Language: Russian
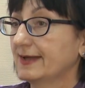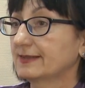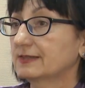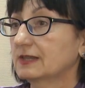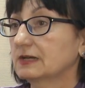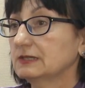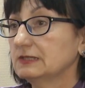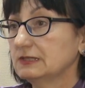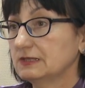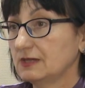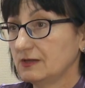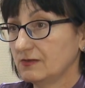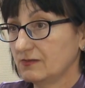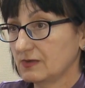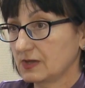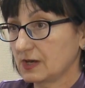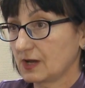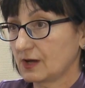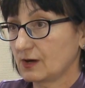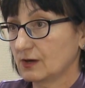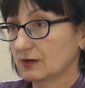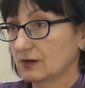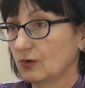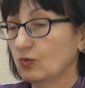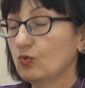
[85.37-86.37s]
На
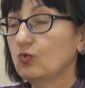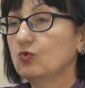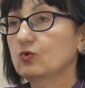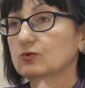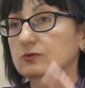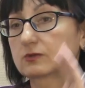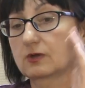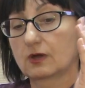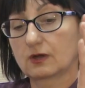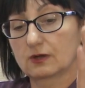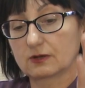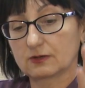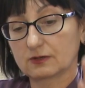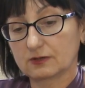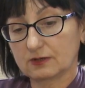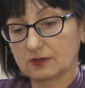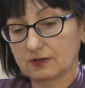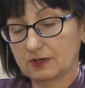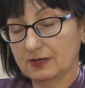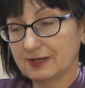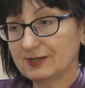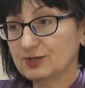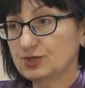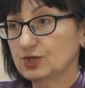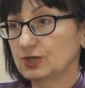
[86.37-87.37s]
севере от
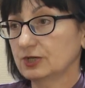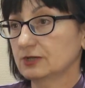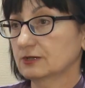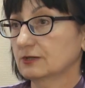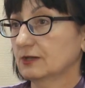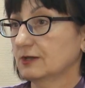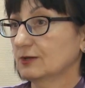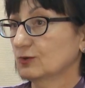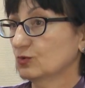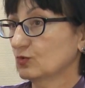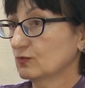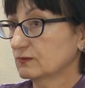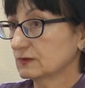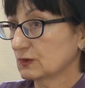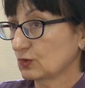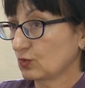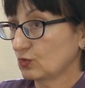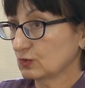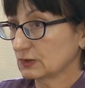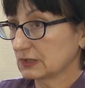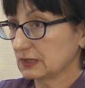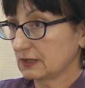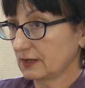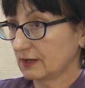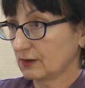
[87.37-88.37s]
э, личинки до
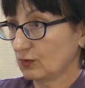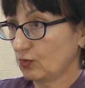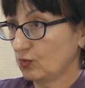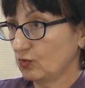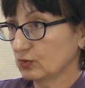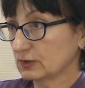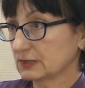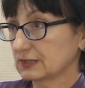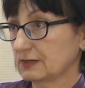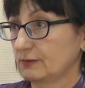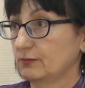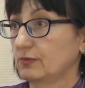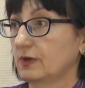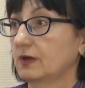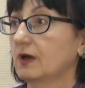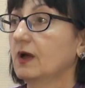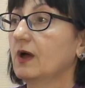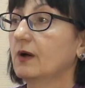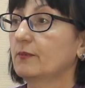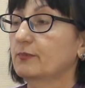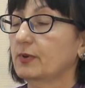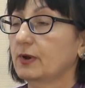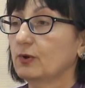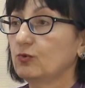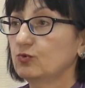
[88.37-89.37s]
взрослой особи
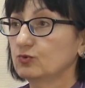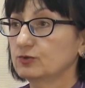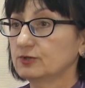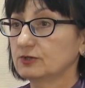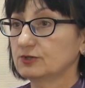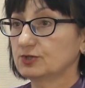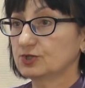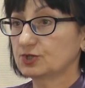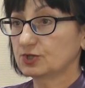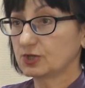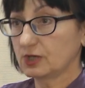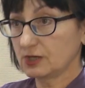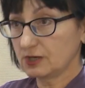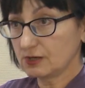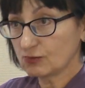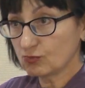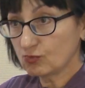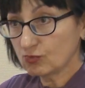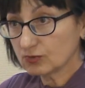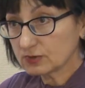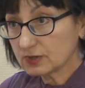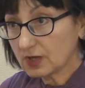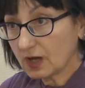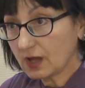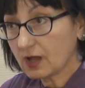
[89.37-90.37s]
проходит 4
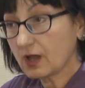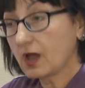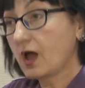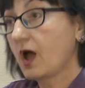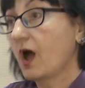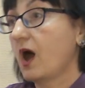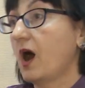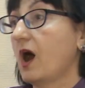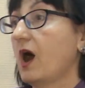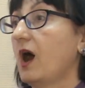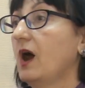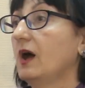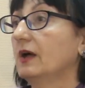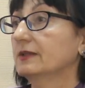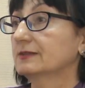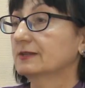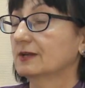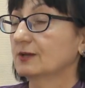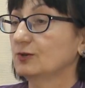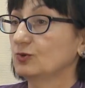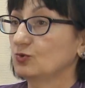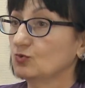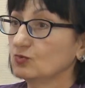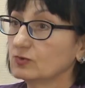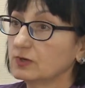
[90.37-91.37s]
года, а
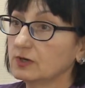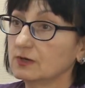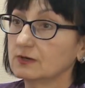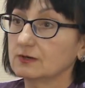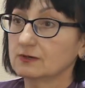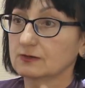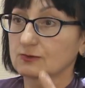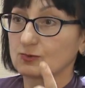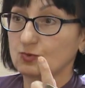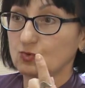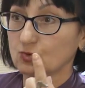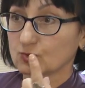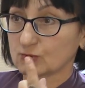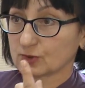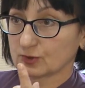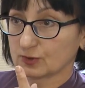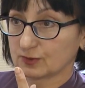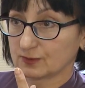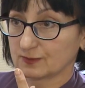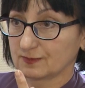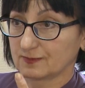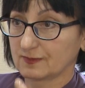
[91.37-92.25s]
на юге – год.